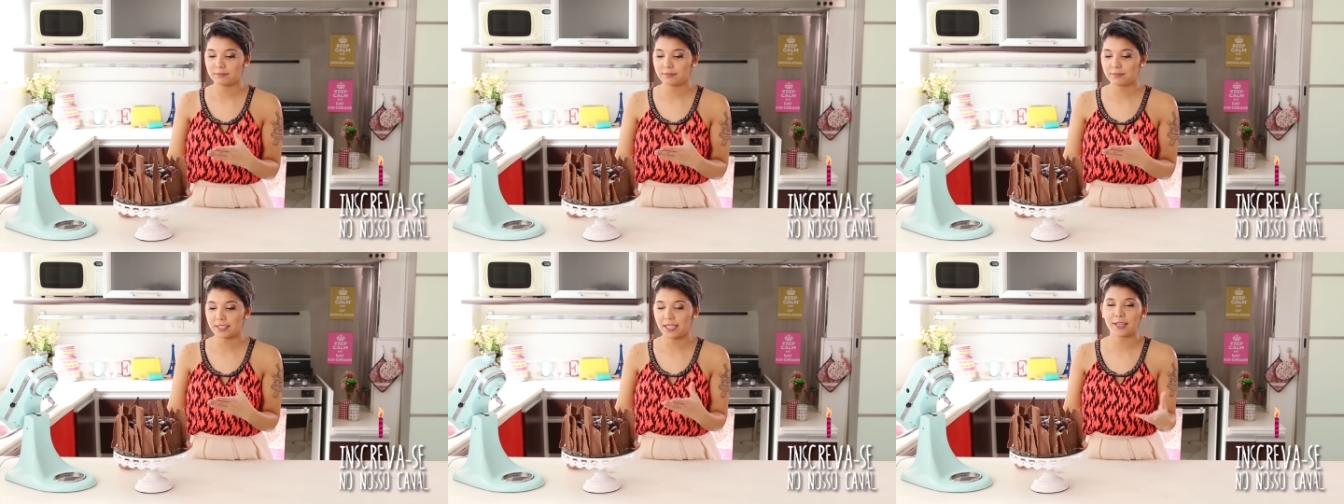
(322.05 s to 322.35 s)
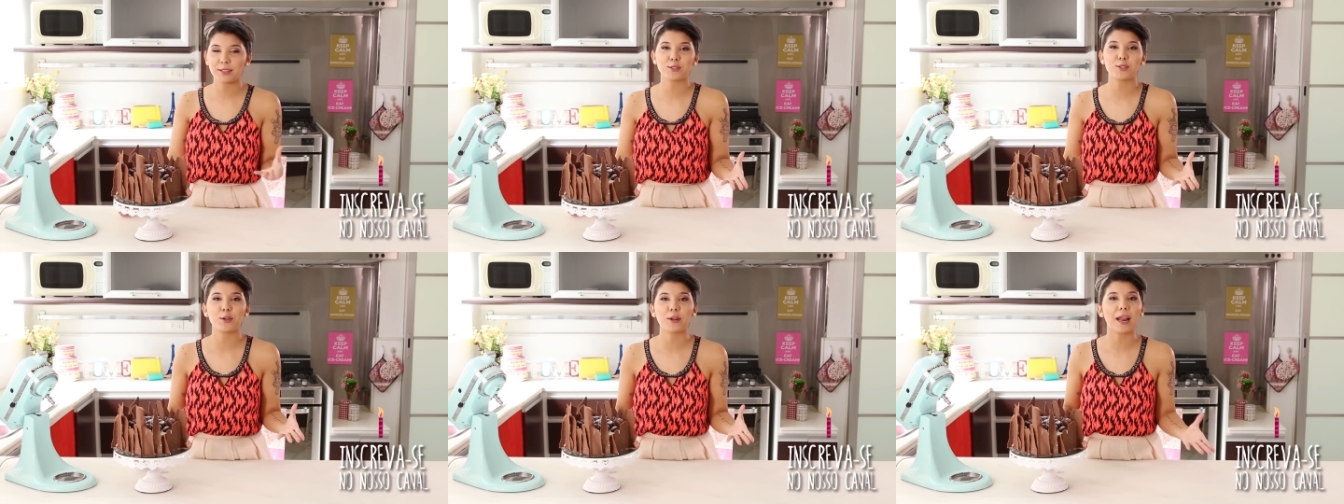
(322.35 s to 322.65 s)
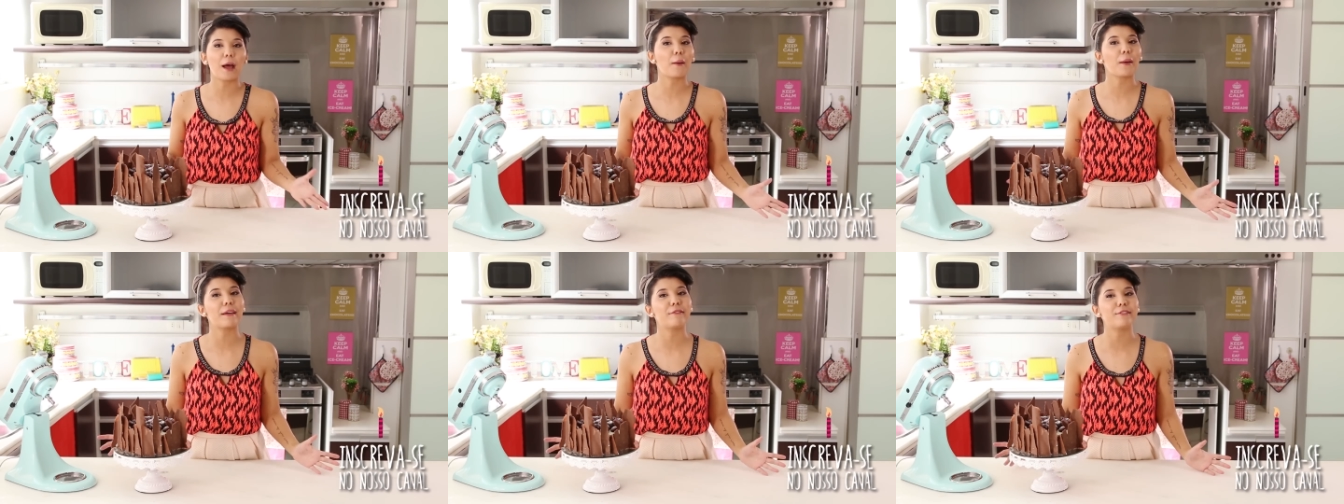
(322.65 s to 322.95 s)

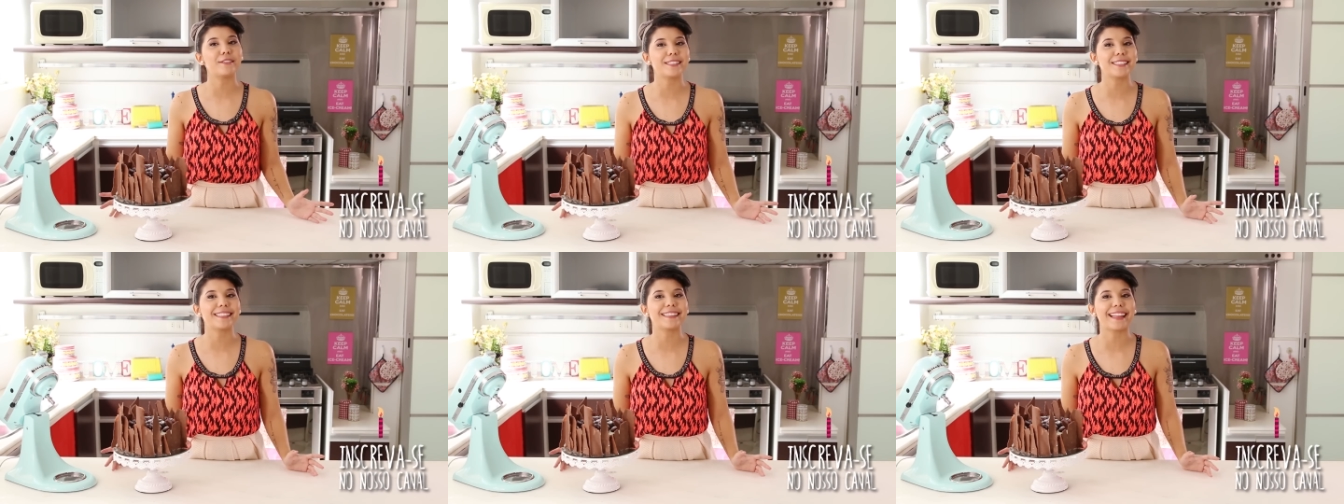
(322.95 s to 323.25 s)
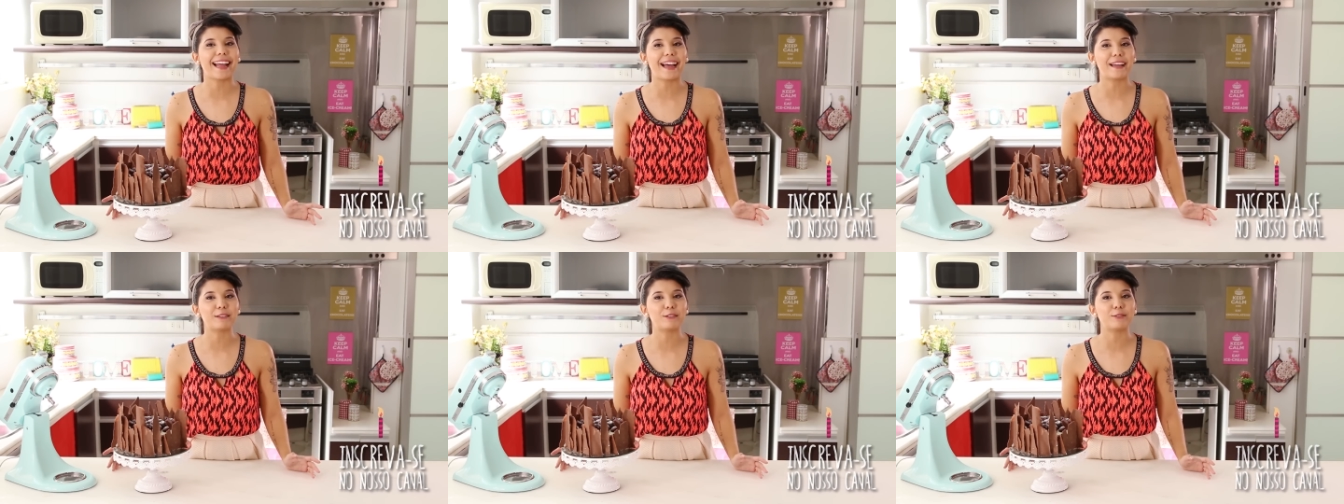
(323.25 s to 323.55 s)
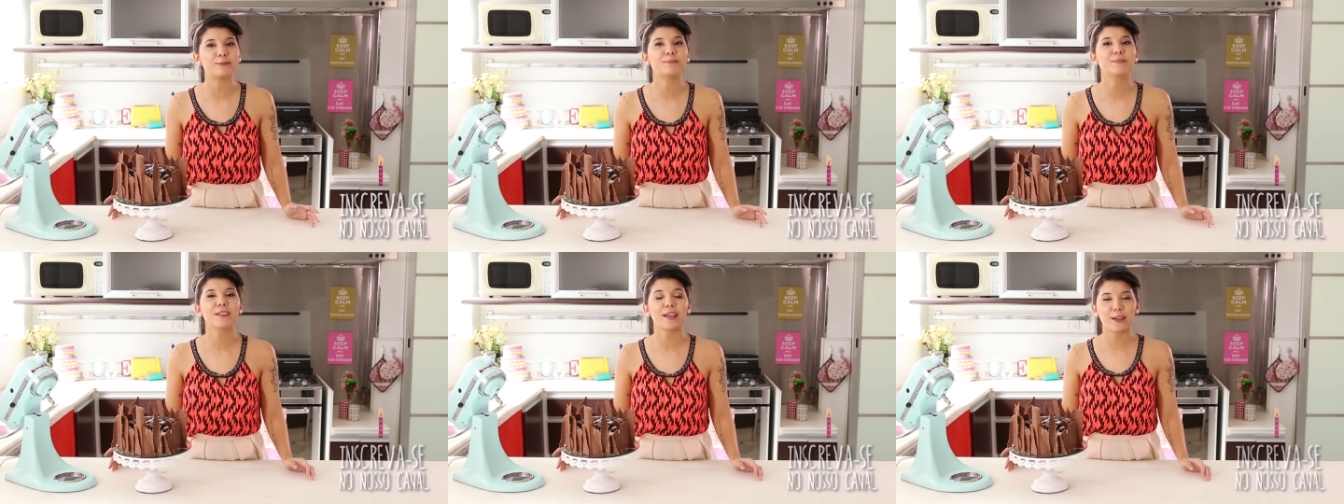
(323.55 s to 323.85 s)
tradicional
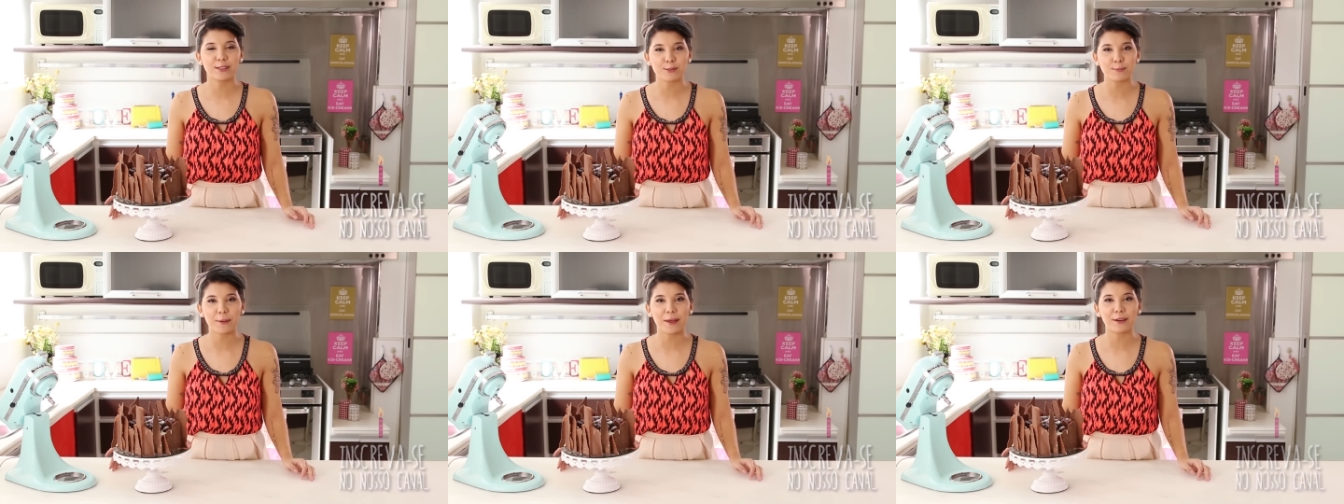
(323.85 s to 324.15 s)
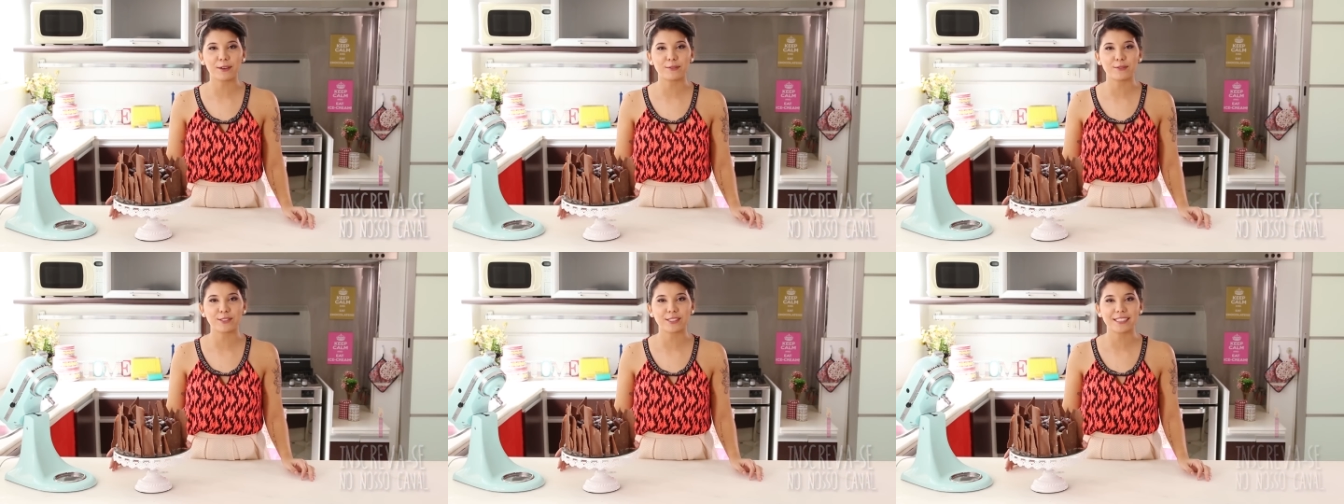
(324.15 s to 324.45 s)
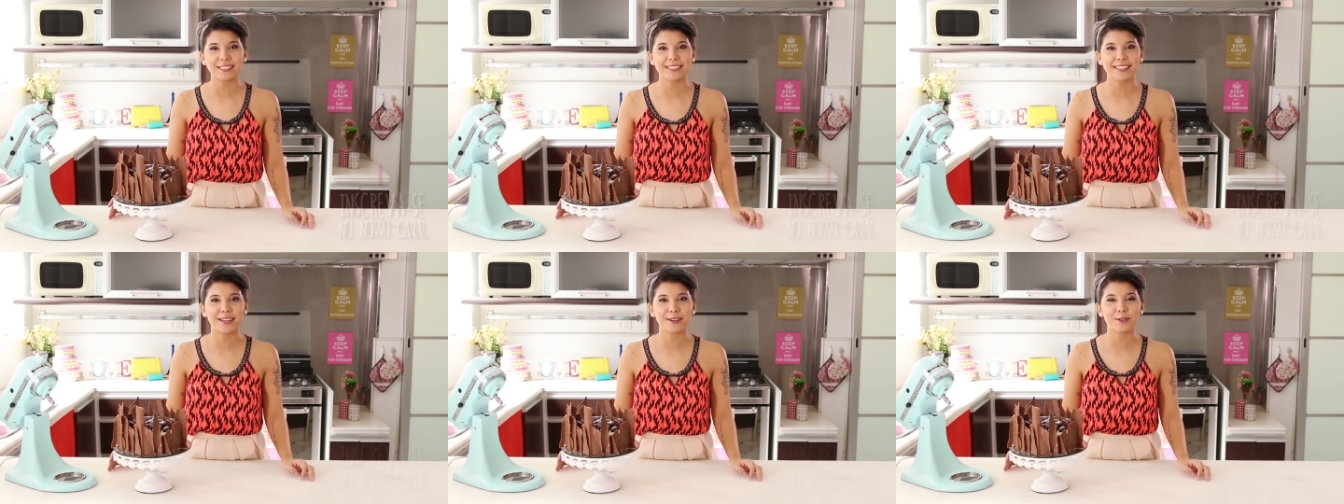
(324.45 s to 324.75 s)
revisitado. Eu espero que
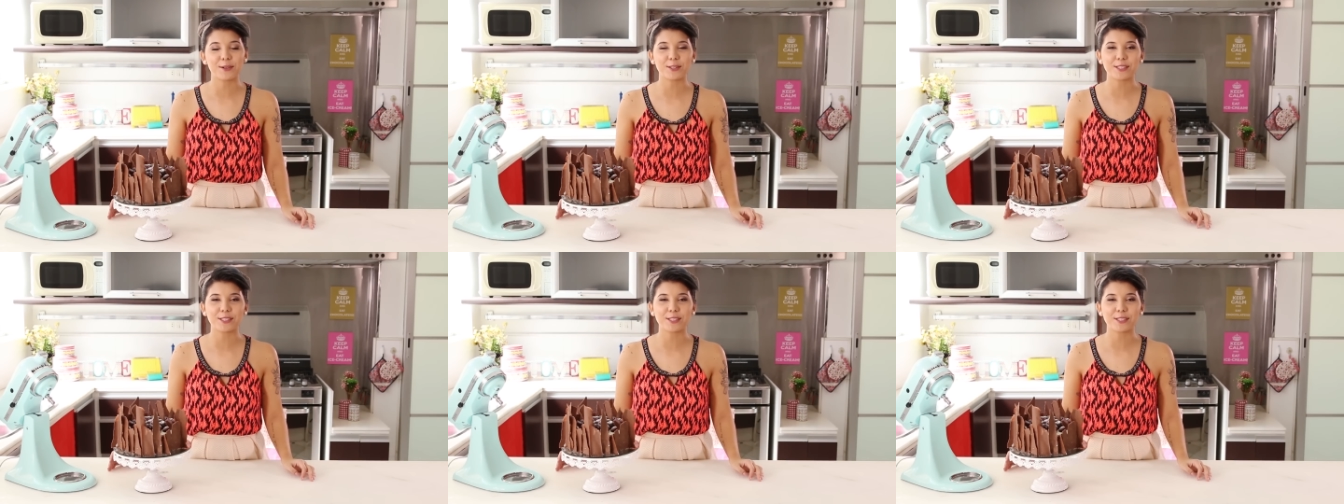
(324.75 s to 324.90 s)
vocês tenham